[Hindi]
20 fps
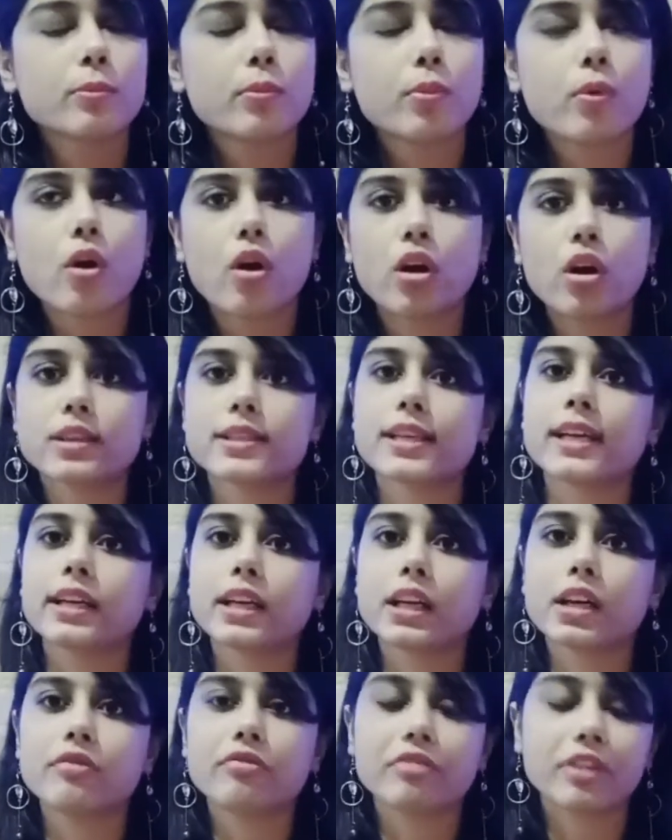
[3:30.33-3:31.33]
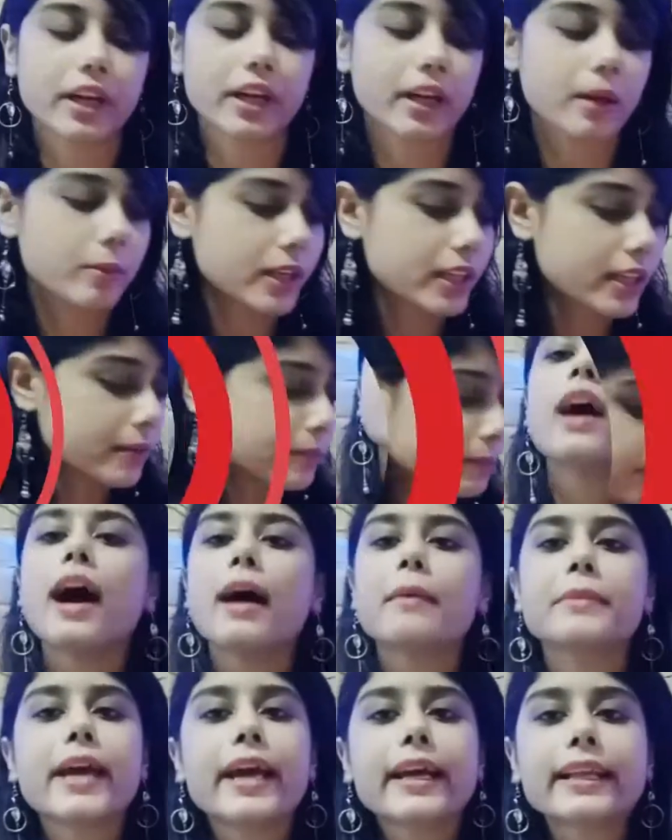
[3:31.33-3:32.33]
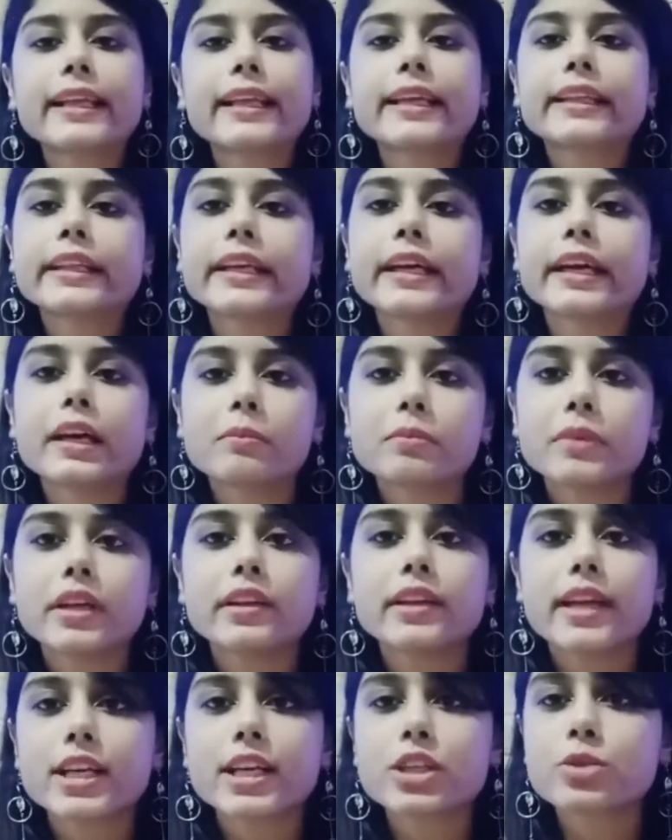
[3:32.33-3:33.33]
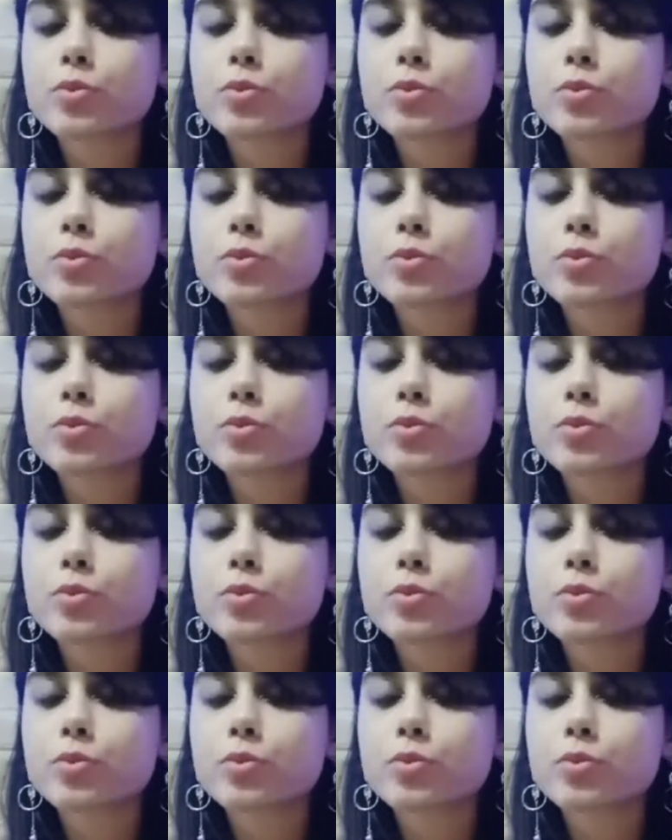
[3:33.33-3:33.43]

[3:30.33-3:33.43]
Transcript: बहुत ज़्यादा कंफर्टेबल है अब देख लेते हैं अपने नेक्स्ट